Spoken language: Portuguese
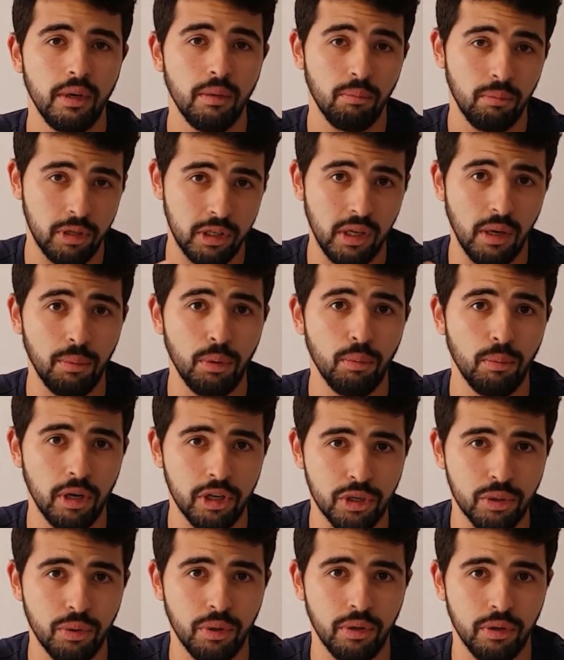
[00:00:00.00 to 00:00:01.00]
Mas sabem o
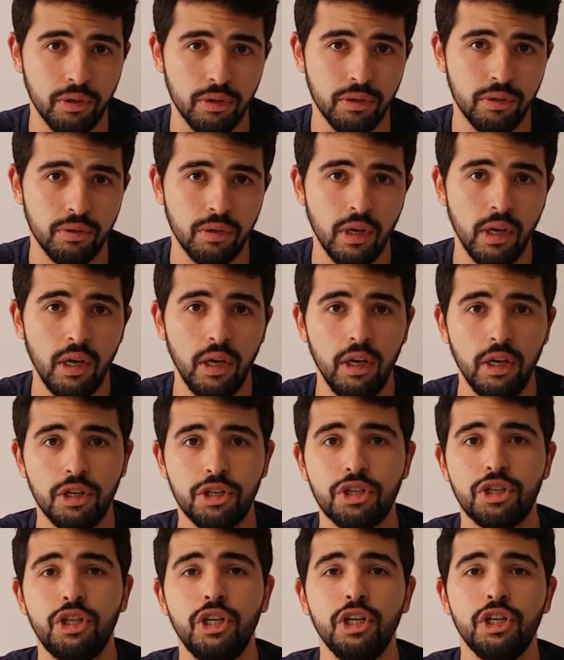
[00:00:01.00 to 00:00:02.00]
mais curioso?
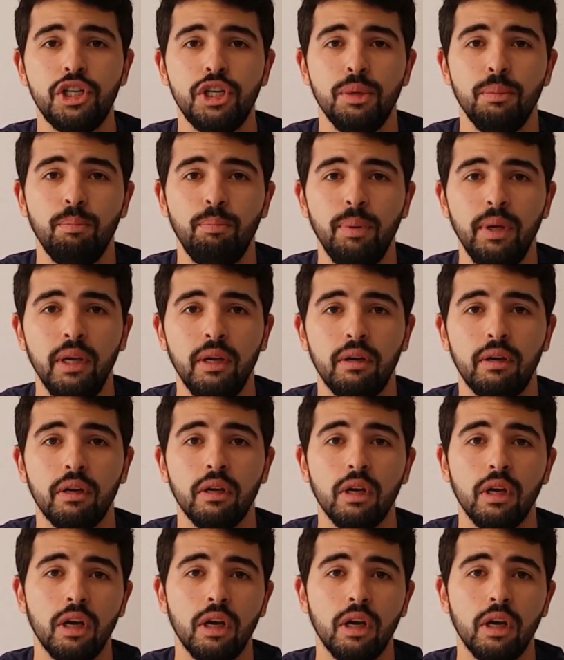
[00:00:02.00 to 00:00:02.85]
Este Xi Jinping,